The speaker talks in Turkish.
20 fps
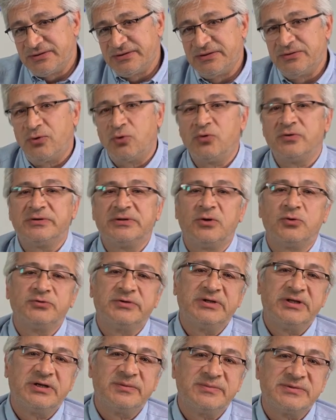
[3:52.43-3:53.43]
E, onunla
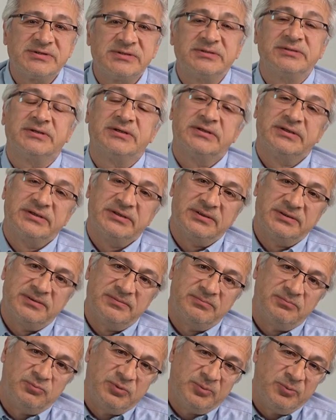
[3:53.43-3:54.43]
odalarımızın e,
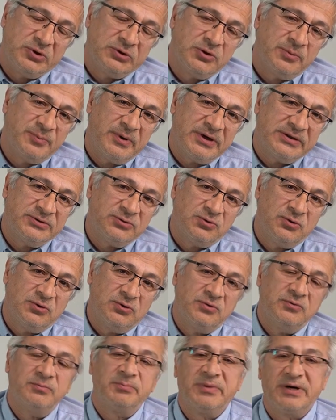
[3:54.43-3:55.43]

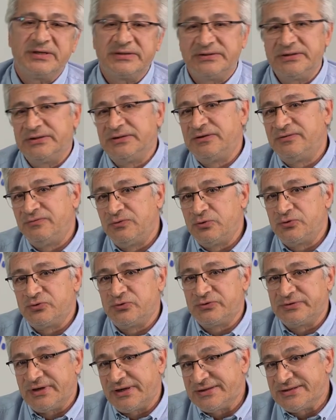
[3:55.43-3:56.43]
mikropartiküllü bakteridir,
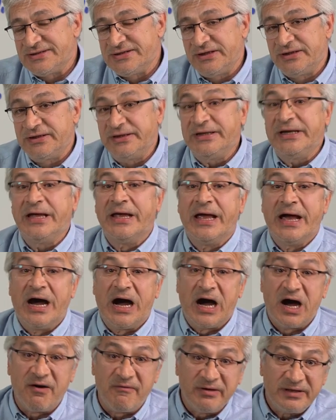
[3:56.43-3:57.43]
virüstür tarzı şeylerini
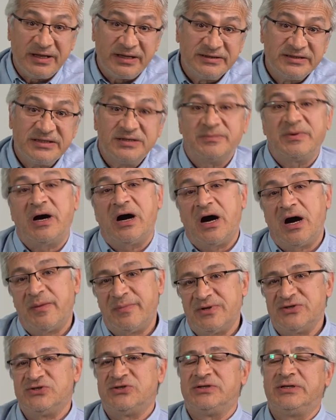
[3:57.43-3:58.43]
havalandırma
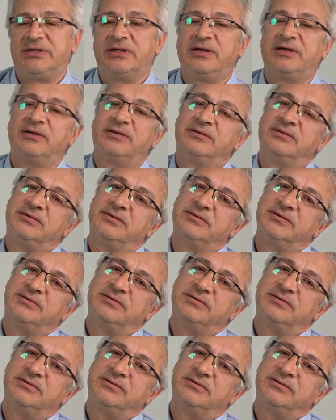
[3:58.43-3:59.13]
amacıyla e,